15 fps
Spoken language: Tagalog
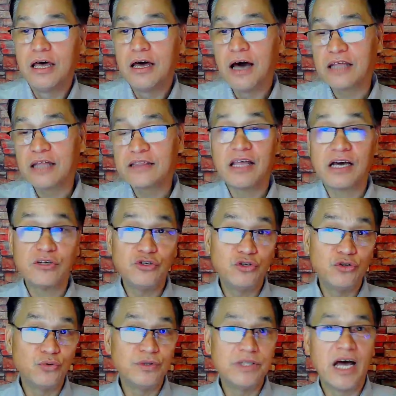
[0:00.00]
at ng
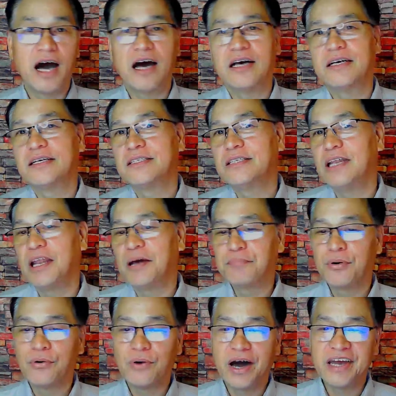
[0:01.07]
Judah. Sila
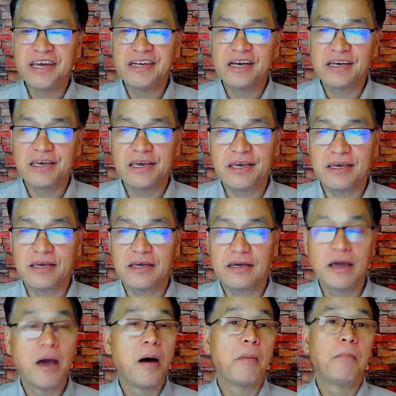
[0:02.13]
po ay naging
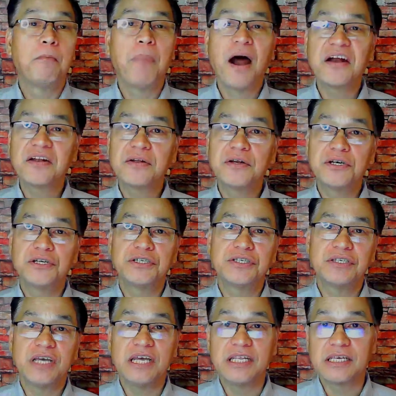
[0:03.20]

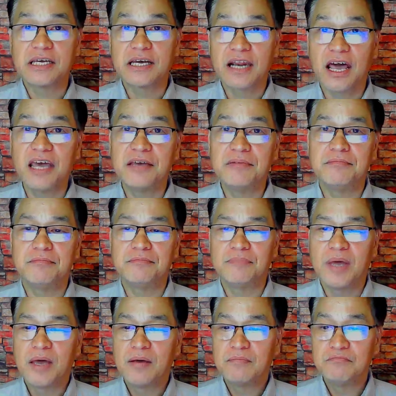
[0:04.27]
partners in crime
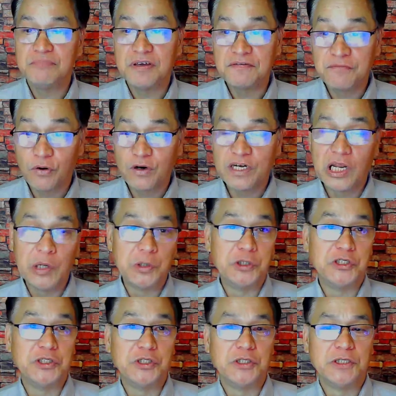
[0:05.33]
before the
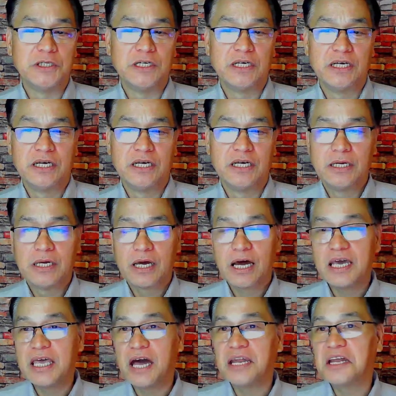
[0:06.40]
Lord.
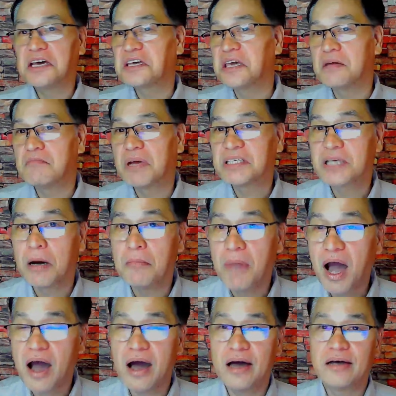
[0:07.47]
Kaya naging
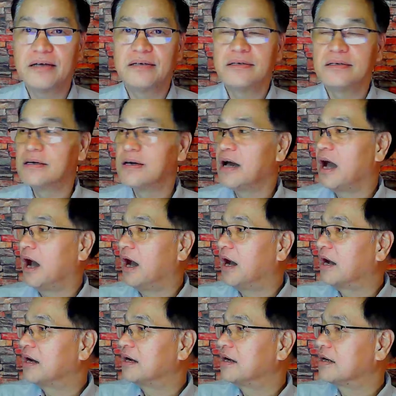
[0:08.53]
masama
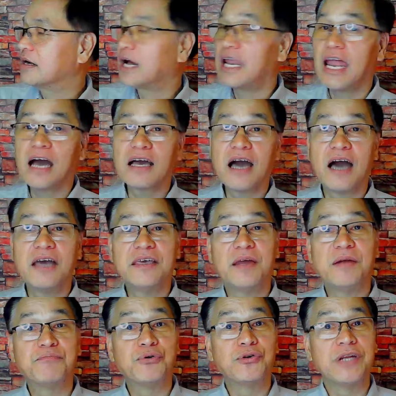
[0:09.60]
ang
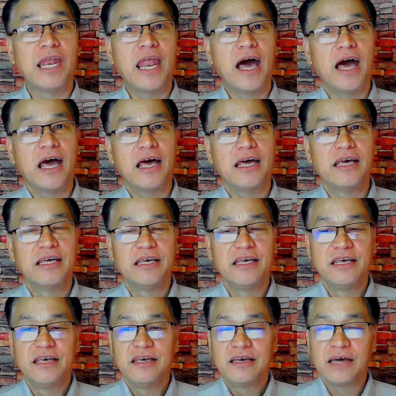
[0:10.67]
kalagayan po nila.
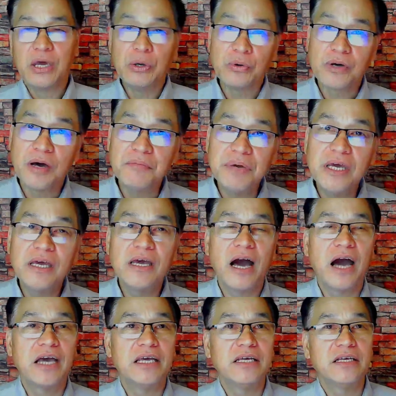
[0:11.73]
Ngayong gabi
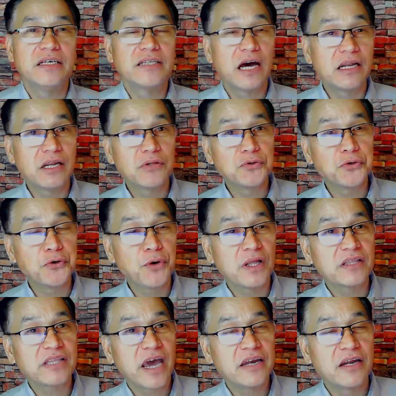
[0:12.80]
ay sana
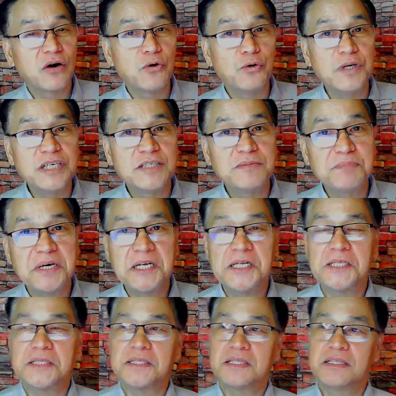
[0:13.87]
turuan tayo ng Holy Spirit